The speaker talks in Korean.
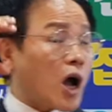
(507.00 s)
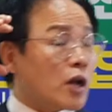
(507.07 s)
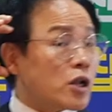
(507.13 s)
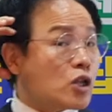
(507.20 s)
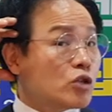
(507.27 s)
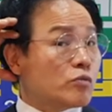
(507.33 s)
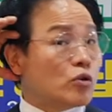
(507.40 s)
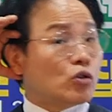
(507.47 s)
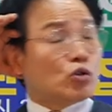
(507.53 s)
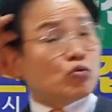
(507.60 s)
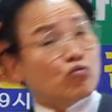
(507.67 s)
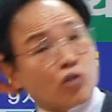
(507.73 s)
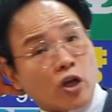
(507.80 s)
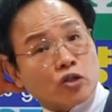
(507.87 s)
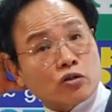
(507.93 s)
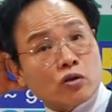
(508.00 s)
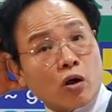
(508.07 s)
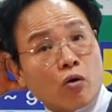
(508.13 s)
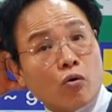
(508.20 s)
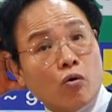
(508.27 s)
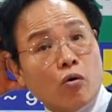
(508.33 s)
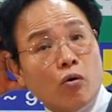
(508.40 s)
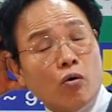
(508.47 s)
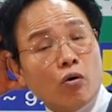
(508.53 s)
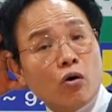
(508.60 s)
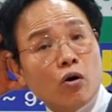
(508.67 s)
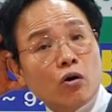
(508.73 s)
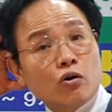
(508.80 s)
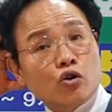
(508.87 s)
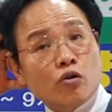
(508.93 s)
하나님이 듣고 계시다고.
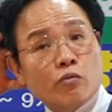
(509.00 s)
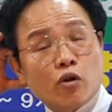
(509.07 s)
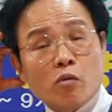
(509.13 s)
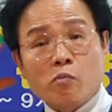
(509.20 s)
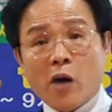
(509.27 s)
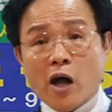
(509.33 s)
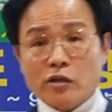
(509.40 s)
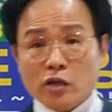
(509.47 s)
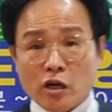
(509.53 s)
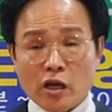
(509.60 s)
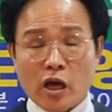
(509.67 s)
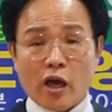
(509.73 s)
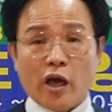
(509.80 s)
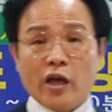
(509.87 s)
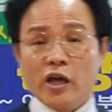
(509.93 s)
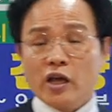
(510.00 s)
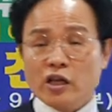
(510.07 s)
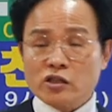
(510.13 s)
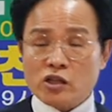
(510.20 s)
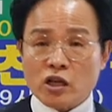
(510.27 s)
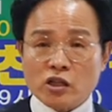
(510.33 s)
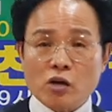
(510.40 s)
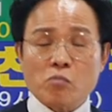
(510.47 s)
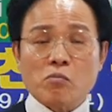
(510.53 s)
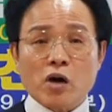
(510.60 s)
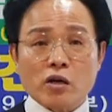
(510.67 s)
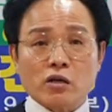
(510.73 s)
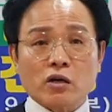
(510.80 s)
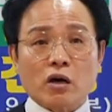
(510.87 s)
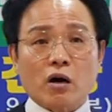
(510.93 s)
그러면 만약에
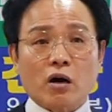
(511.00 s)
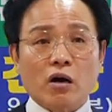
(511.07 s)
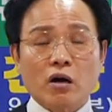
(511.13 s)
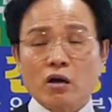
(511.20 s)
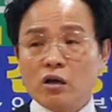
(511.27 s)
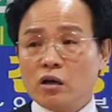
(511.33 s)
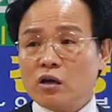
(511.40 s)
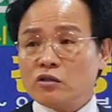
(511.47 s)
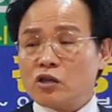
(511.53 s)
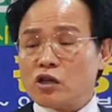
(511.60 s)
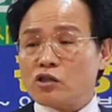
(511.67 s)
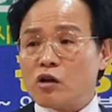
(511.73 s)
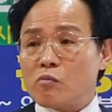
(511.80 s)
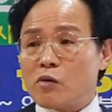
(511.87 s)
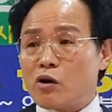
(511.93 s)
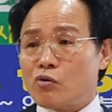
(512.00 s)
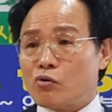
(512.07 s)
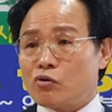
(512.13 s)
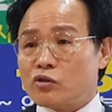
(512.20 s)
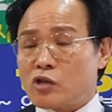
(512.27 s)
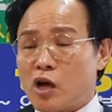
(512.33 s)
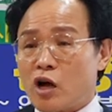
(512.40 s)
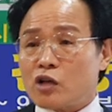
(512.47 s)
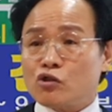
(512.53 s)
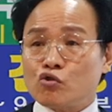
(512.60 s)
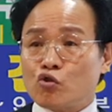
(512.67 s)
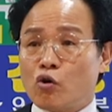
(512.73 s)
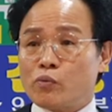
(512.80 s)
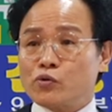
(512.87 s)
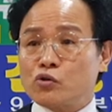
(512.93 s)
사단마귀가 세상 말로
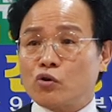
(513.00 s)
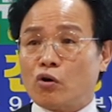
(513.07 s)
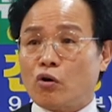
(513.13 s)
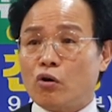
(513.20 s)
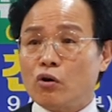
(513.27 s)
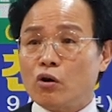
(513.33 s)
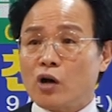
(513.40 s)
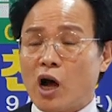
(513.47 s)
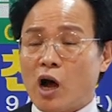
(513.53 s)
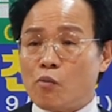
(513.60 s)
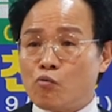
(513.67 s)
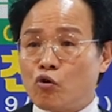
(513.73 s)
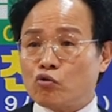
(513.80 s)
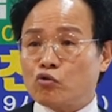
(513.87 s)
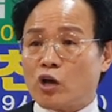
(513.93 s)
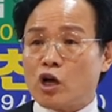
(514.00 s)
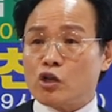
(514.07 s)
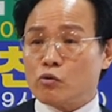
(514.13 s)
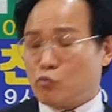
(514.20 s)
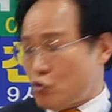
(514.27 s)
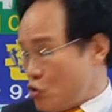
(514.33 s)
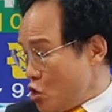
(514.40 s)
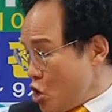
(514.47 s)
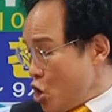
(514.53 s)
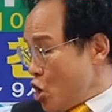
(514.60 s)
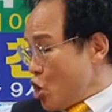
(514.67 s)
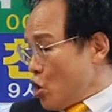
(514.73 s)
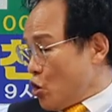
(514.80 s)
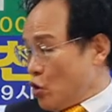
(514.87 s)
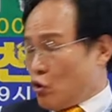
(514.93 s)
싸가지도 없어. 아무것도 아니면
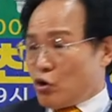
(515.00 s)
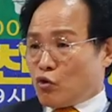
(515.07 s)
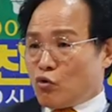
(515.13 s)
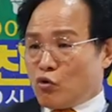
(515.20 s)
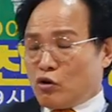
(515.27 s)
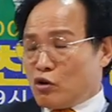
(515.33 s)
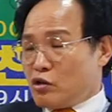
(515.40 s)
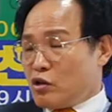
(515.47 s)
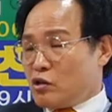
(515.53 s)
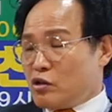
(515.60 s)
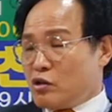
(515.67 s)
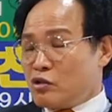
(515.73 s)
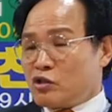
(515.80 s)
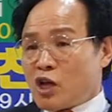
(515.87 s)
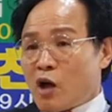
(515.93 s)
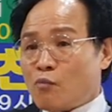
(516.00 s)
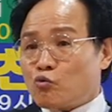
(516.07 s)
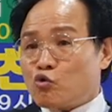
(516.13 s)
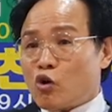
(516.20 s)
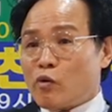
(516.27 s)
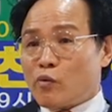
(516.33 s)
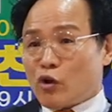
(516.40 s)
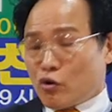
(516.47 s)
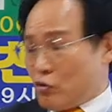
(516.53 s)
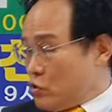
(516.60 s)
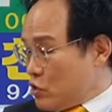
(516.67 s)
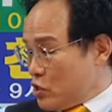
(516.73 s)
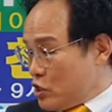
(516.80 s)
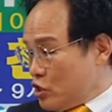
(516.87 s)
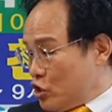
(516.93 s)
참수하면은
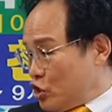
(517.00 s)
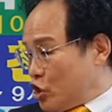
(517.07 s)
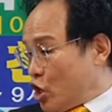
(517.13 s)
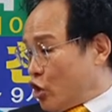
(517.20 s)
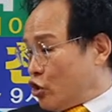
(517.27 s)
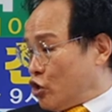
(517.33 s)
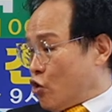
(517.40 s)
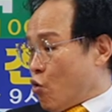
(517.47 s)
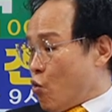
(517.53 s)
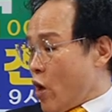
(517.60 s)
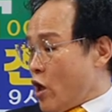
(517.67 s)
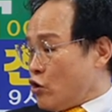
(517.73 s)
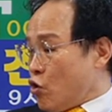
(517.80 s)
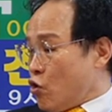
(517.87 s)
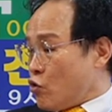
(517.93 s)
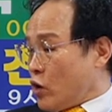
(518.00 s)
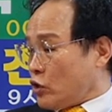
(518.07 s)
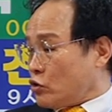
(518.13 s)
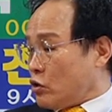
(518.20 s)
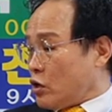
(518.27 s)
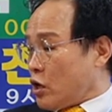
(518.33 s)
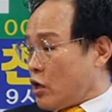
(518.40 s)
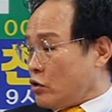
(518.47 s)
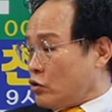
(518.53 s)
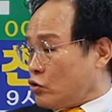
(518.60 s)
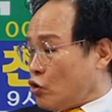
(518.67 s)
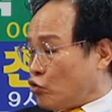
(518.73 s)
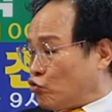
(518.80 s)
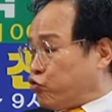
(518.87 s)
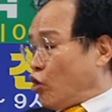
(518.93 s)
이 새끼가 왜 여기 와서 그래 이게
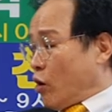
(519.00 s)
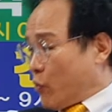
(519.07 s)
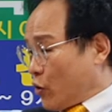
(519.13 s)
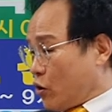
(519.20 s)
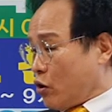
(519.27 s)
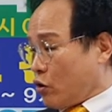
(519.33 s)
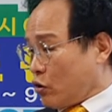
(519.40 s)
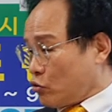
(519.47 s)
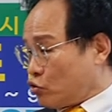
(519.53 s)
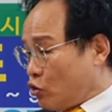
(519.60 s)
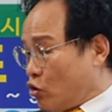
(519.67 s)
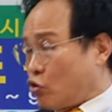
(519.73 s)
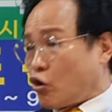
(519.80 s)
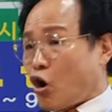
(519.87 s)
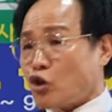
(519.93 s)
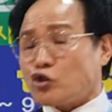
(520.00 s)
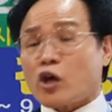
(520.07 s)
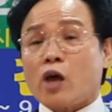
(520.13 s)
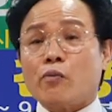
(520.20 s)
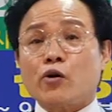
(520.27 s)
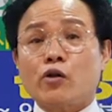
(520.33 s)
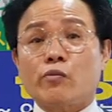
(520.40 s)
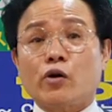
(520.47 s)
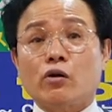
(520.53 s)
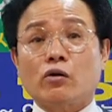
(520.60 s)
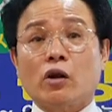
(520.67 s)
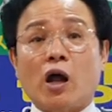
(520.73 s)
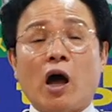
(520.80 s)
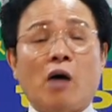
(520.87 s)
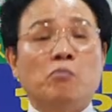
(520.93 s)
너 죽어버려 절로 꺼져
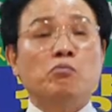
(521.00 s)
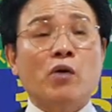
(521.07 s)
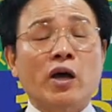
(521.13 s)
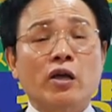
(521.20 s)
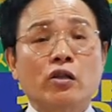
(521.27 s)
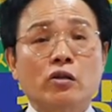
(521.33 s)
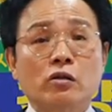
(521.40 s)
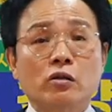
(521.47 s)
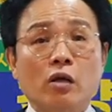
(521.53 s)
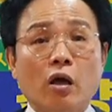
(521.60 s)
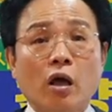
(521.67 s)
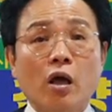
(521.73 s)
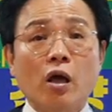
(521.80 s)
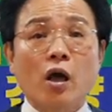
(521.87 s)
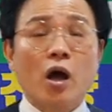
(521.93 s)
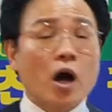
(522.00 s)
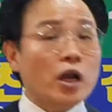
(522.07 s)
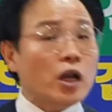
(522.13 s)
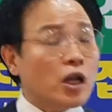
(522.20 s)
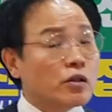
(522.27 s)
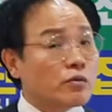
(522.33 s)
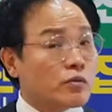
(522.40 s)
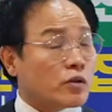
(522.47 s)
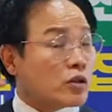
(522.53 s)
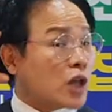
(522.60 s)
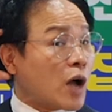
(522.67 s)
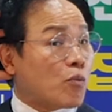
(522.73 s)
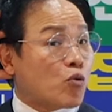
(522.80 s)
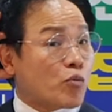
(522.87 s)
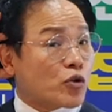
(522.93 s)
해버리면은 안 봐야 되는데 하나님이
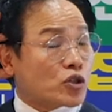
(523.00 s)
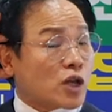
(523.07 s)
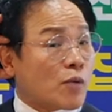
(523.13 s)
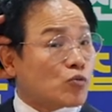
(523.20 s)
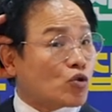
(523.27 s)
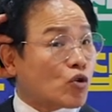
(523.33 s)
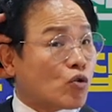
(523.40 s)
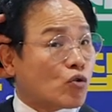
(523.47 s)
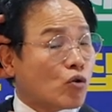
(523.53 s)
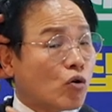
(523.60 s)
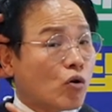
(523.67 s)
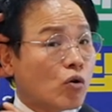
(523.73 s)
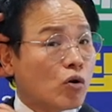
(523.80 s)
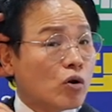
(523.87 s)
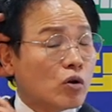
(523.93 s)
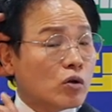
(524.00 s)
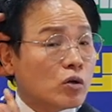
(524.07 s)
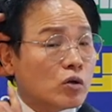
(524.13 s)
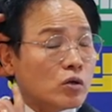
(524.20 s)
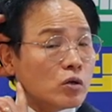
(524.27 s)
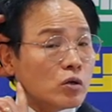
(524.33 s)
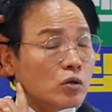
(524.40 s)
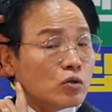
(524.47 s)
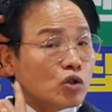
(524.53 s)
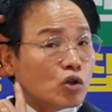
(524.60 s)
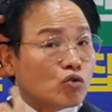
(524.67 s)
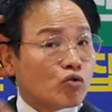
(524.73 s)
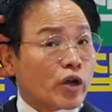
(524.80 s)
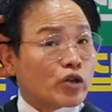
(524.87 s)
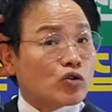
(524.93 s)
다 보면 참수하는 거
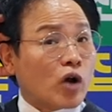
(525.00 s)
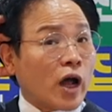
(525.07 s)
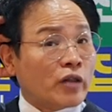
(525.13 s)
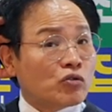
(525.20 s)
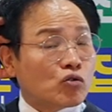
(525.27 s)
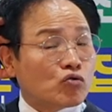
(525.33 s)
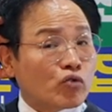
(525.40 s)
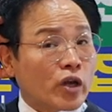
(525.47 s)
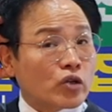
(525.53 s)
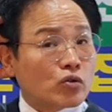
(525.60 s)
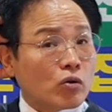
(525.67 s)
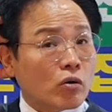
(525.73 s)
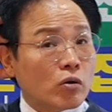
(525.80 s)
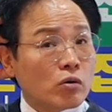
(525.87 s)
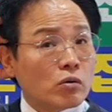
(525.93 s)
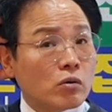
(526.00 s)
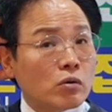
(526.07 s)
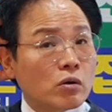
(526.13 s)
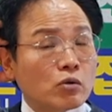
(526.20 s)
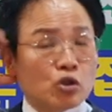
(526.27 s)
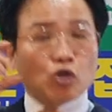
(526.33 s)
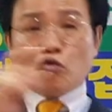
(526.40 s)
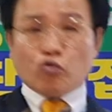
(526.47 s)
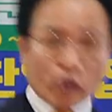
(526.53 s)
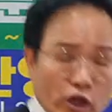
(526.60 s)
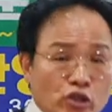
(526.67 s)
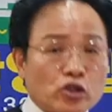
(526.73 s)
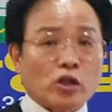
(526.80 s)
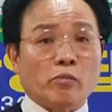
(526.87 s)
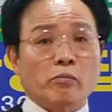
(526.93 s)
듣고 계셔 안 듣고 계셔 듣고
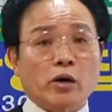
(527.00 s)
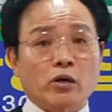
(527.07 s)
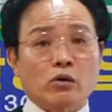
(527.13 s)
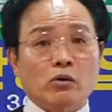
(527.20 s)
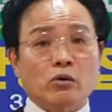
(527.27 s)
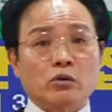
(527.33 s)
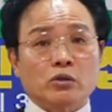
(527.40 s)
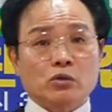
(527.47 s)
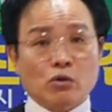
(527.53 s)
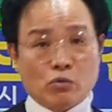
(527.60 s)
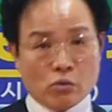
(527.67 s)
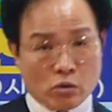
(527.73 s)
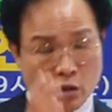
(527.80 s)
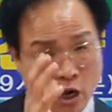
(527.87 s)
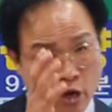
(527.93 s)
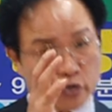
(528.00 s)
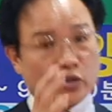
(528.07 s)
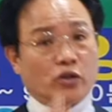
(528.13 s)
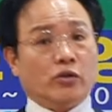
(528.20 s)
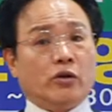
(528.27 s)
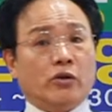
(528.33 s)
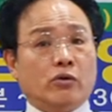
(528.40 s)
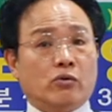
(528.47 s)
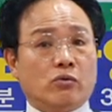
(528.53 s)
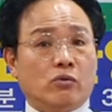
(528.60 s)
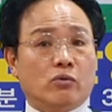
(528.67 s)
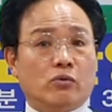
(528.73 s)
계시단 말이에요. 이거를 아셔야 돼요.